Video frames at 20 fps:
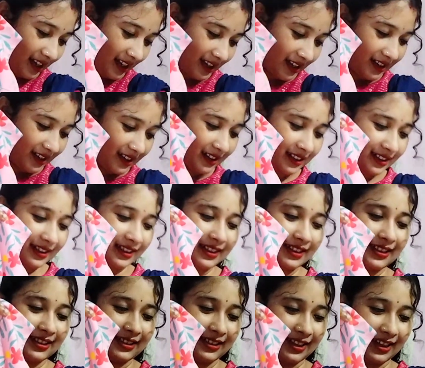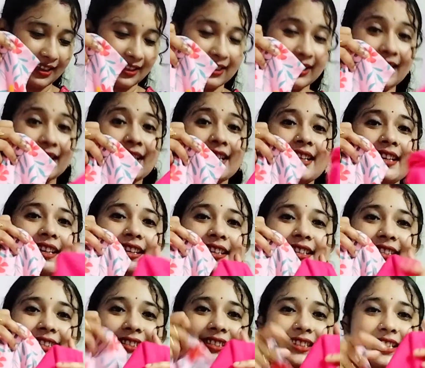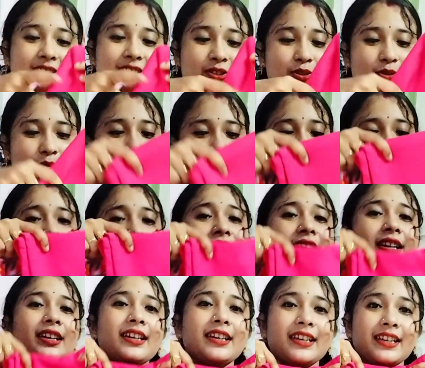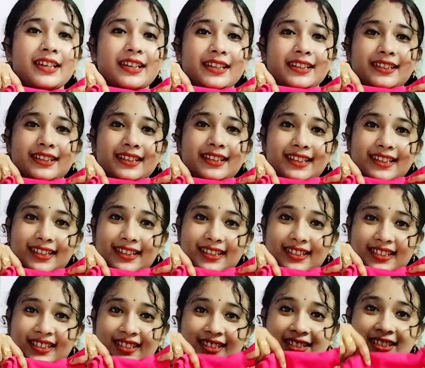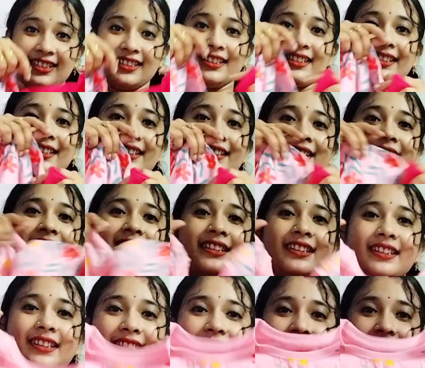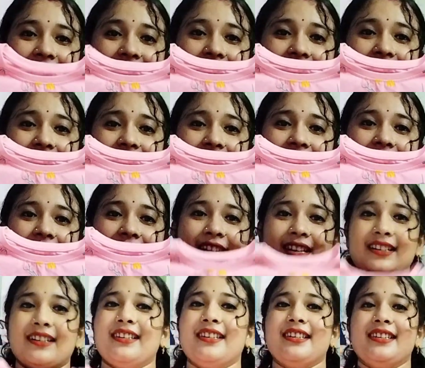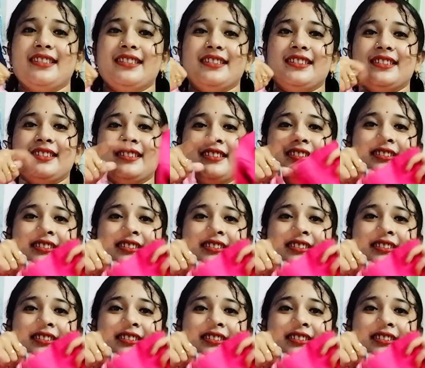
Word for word: আর এটা একটা লেগিংস তার সঙ্গে এটা লেগিংস লেগিংস আর গেঞ্জি